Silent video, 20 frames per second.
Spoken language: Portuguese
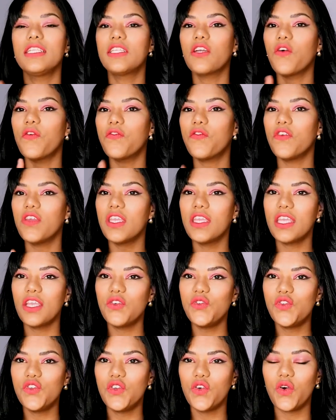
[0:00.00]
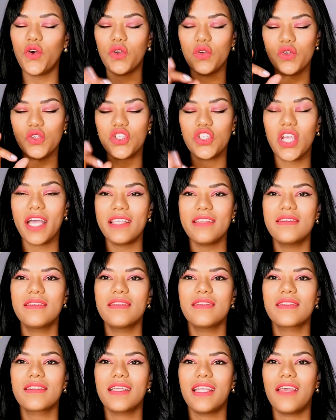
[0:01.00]
Então fiquem de olho, já
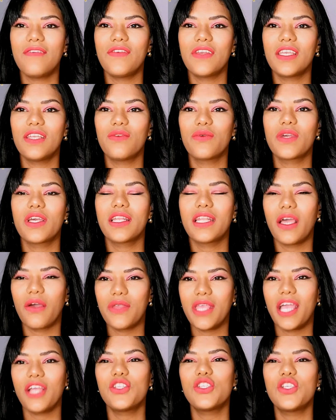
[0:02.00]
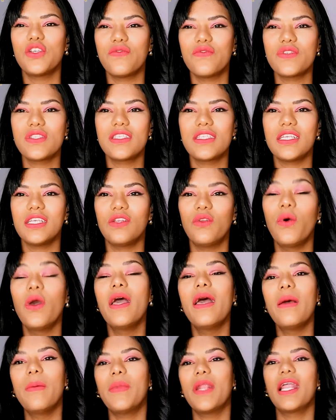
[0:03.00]
se inscreve aqui no canal e ativa o sino
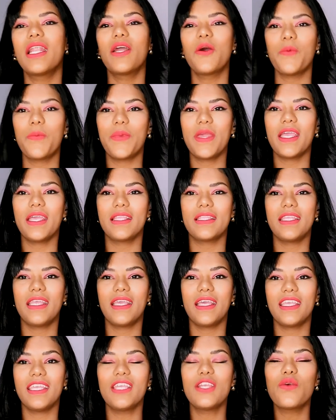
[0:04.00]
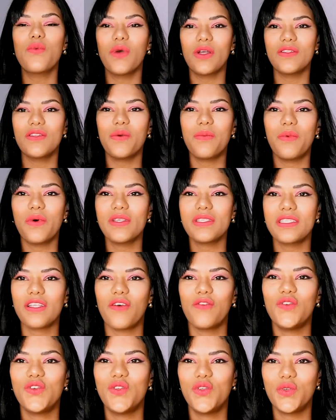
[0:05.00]
para não perder aí quando eu
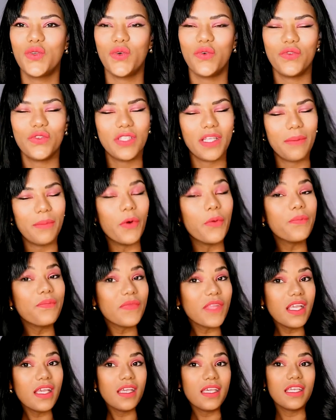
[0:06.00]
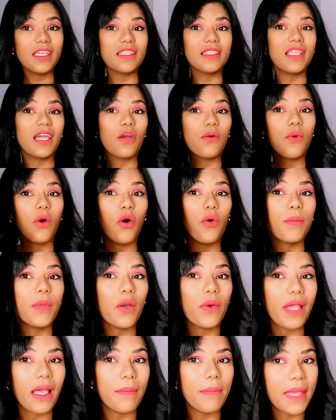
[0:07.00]
postar o vídeo novo, tá bom? Então, ó, o
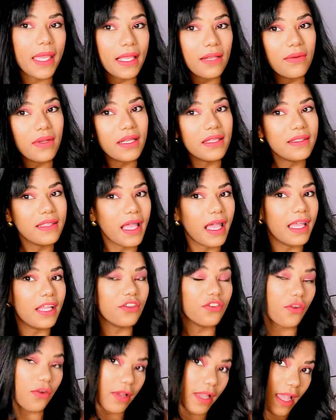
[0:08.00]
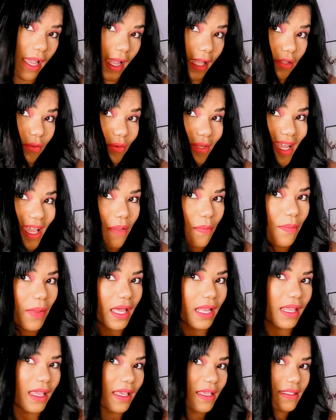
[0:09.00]
meu cabelo ele tá retocado, nem
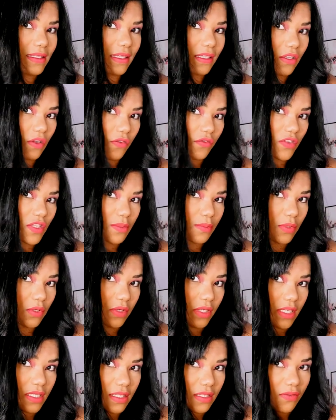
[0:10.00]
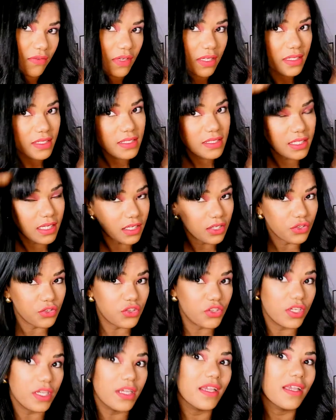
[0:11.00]
parece que eu fiz progressiva
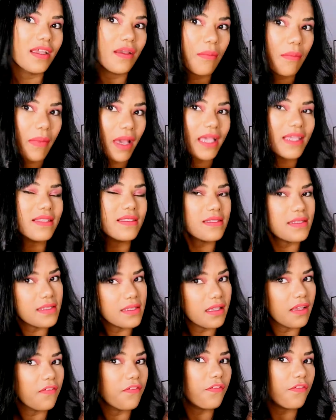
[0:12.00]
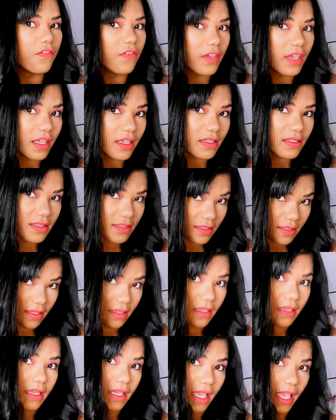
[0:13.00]
recente, mas sim, fiz.
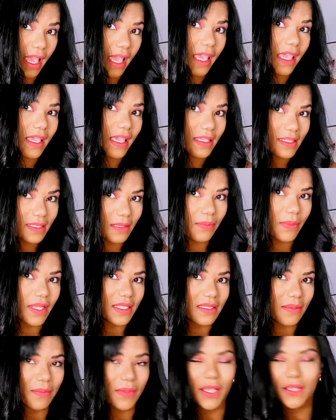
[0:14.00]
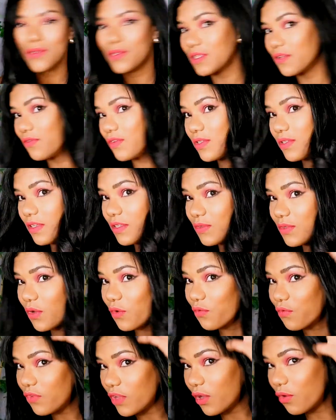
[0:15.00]
É esse passo a passo que vocês
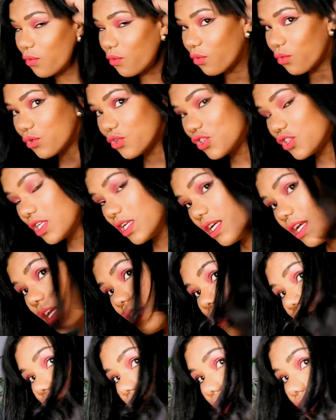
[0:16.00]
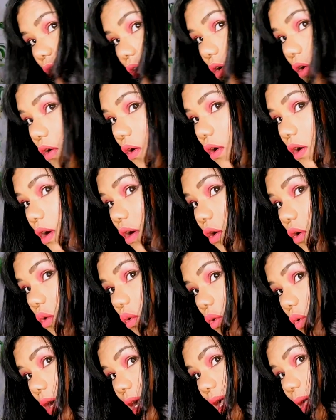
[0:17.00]
vão ver hoje. E ó, o